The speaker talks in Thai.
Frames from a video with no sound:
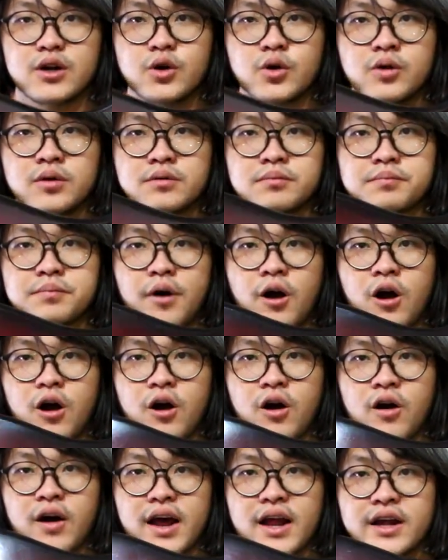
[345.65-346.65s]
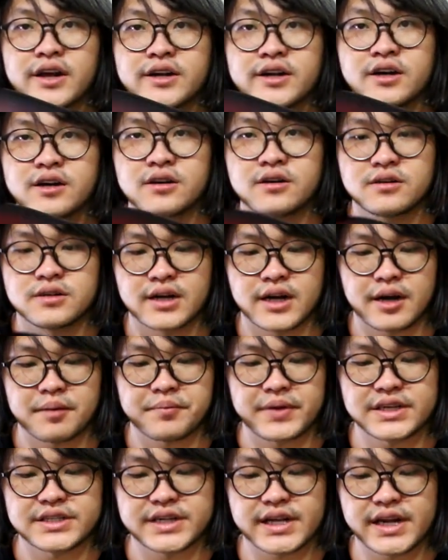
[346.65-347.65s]
รุ่น Paul Islander นะครับ
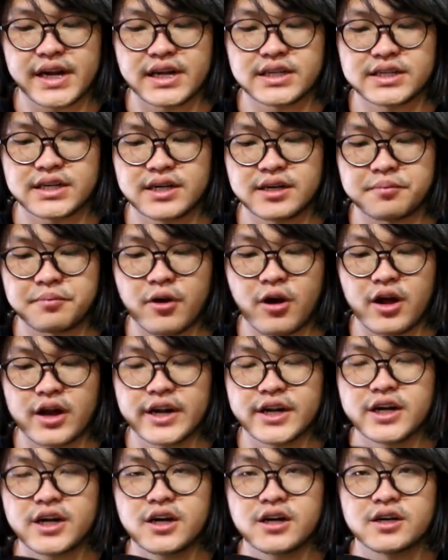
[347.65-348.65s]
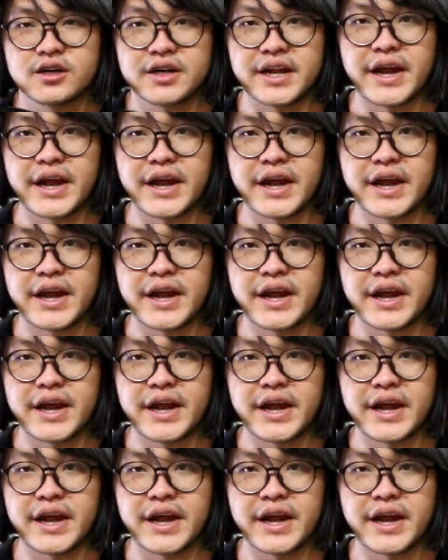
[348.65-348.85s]
เป็น Signature Paul เล l เ n d e r